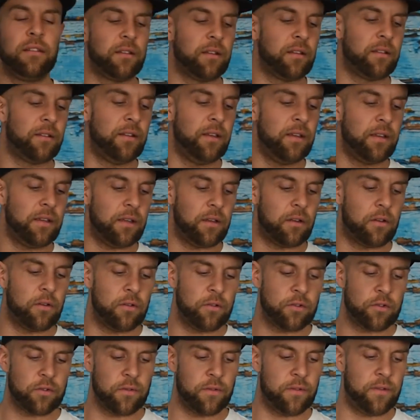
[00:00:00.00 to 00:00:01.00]
interessiert, ihr
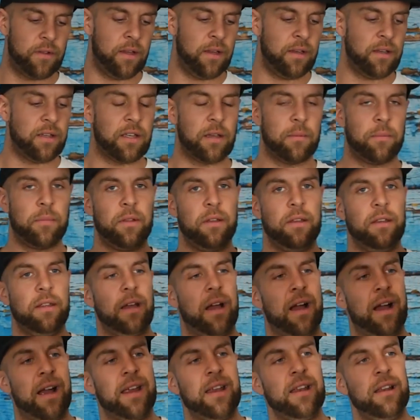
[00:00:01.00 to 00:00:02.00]
könnt schon sehen, ich habe hier die
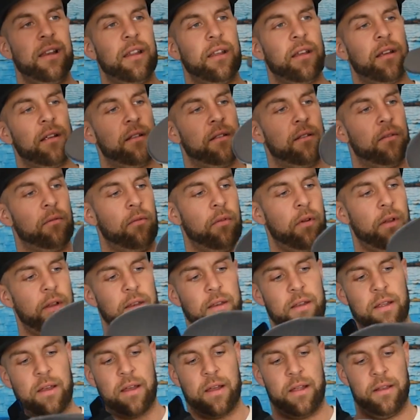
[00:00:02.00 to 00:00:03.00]
Einlegesohle
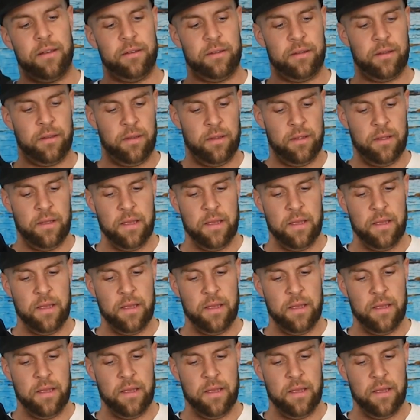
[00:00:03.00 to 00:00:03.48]
in der Hand.